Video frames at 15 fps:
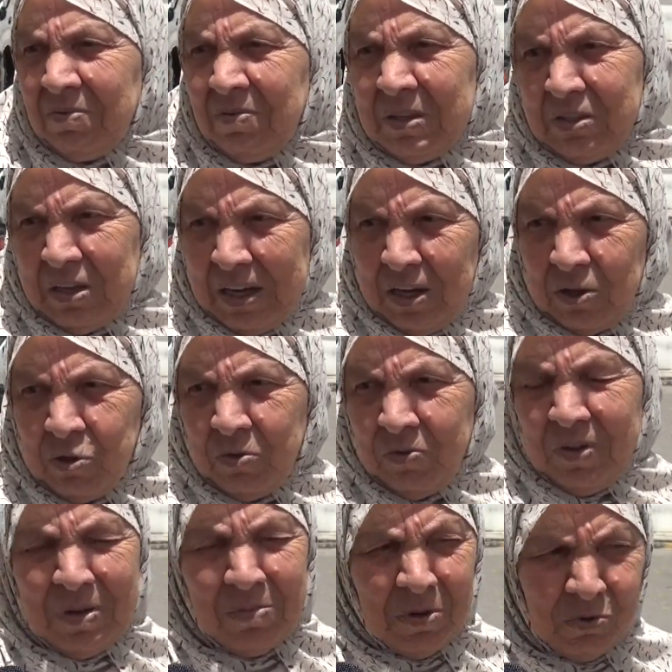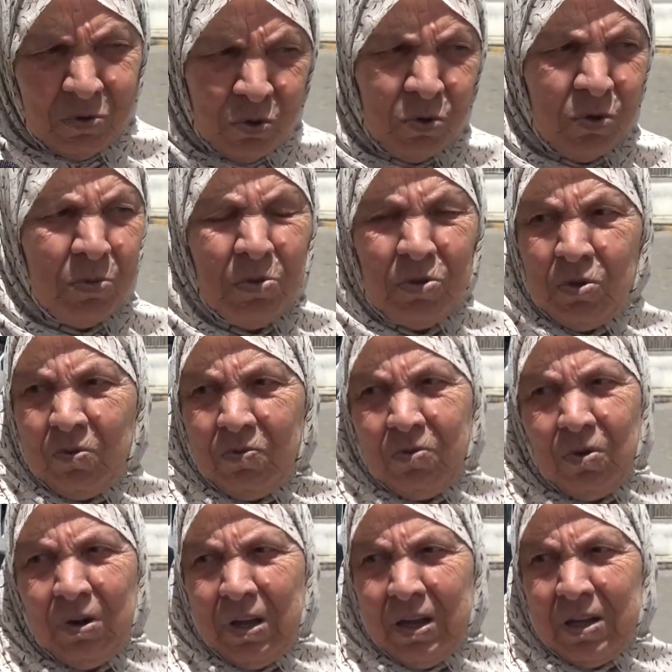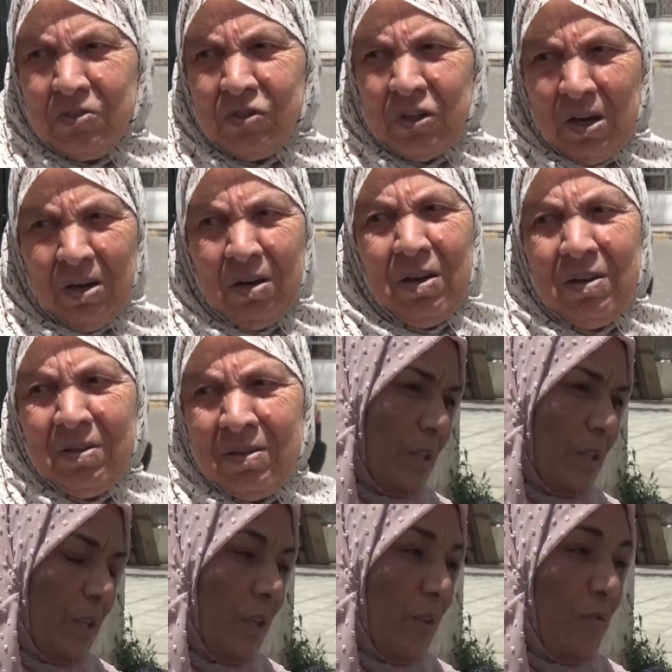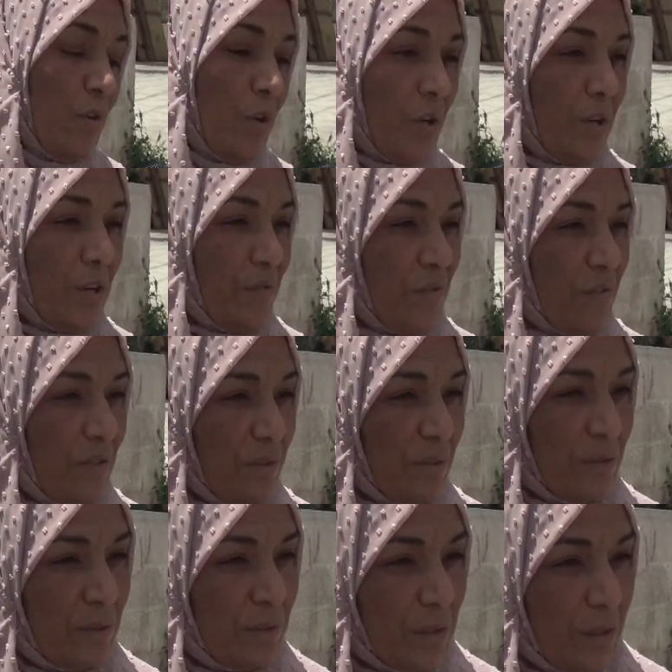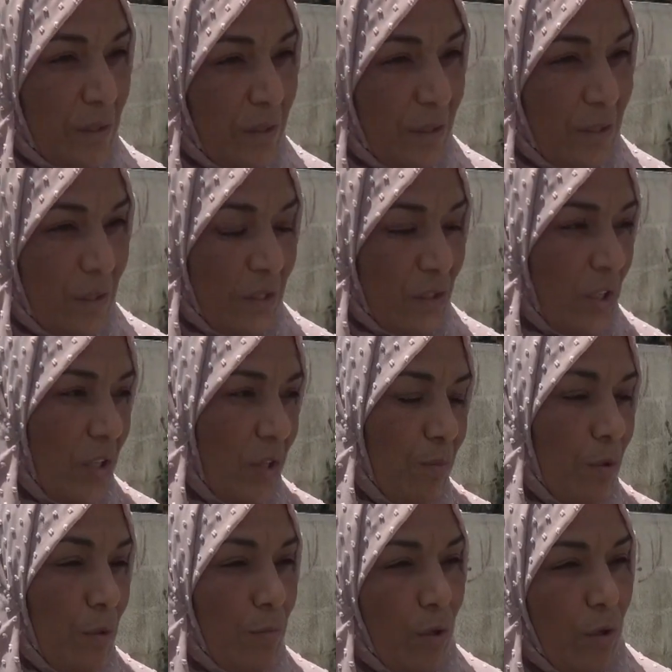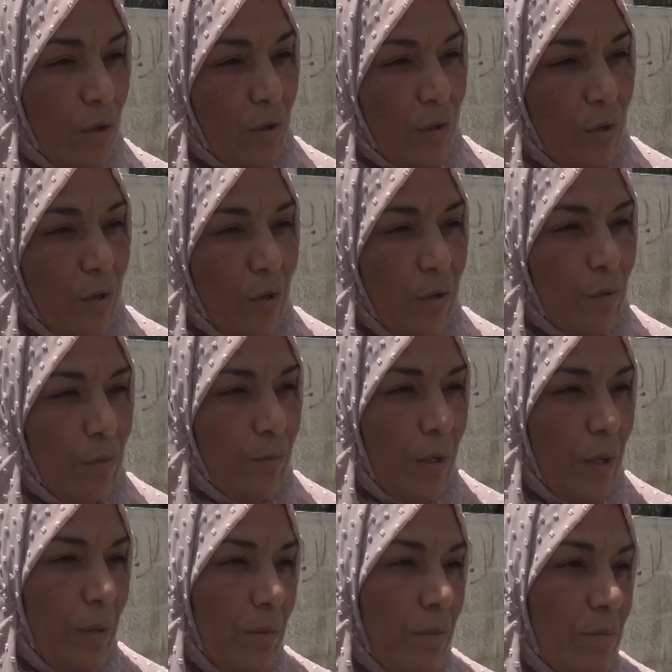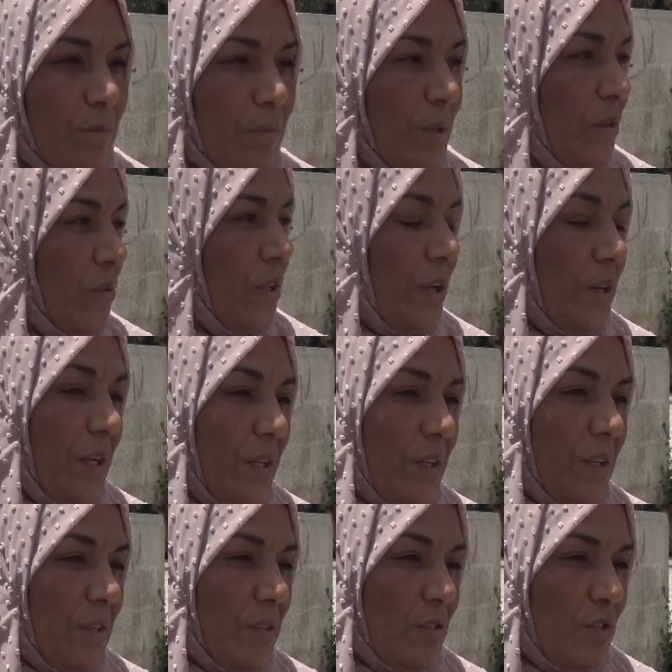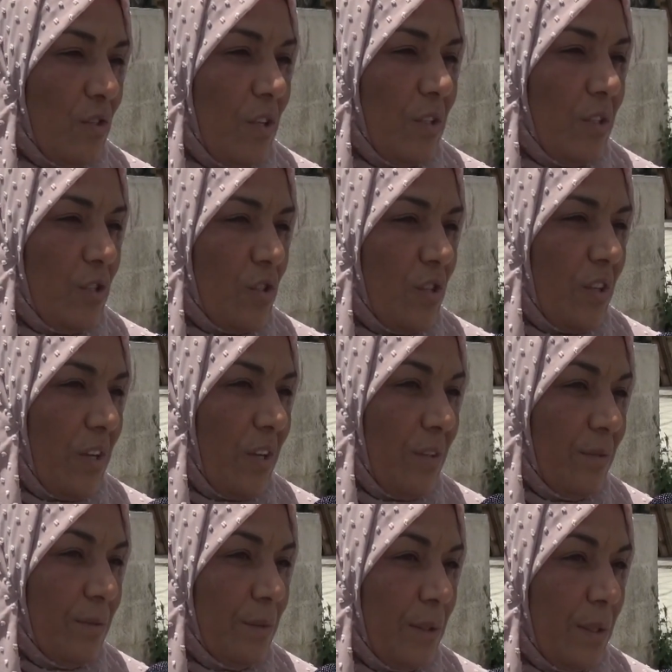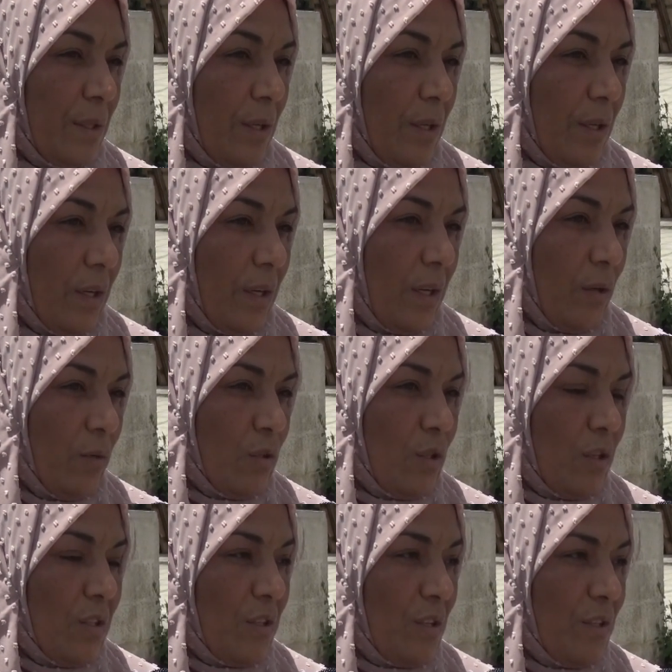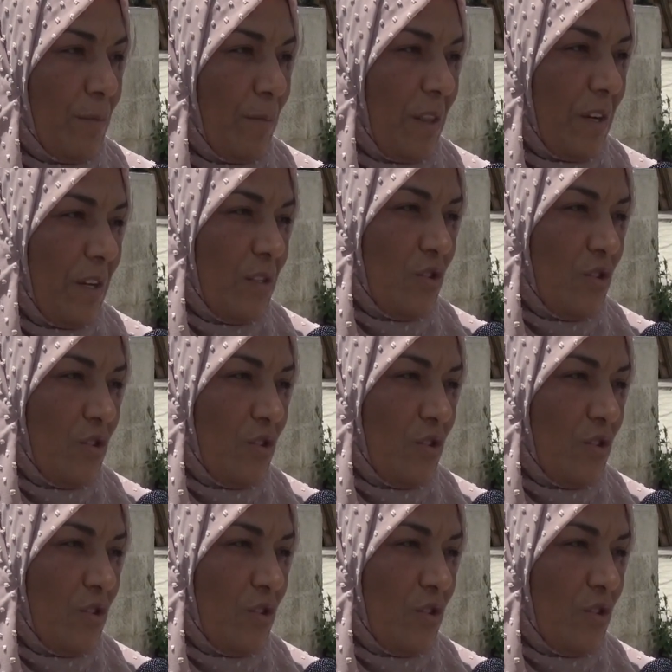فجاي أشوف إذا موجود بصرفوا لي إن شاء الله ألف عشان ابني بياخذه ونضطر يعني نجي نشتريه أو مثلا